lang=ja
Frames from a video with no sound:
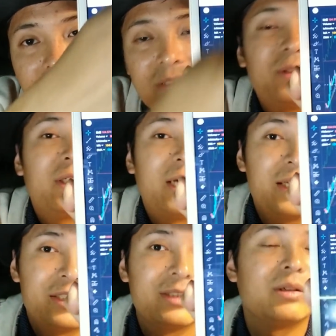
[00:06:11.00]
きそうな
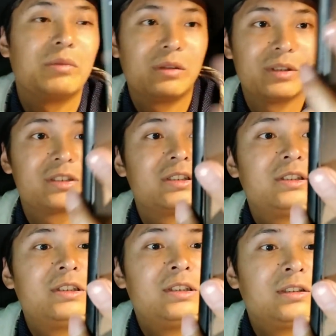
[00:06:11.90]
感じには見えます。
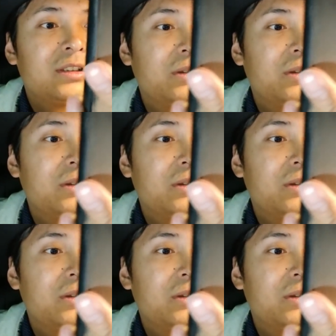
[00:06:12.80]
こ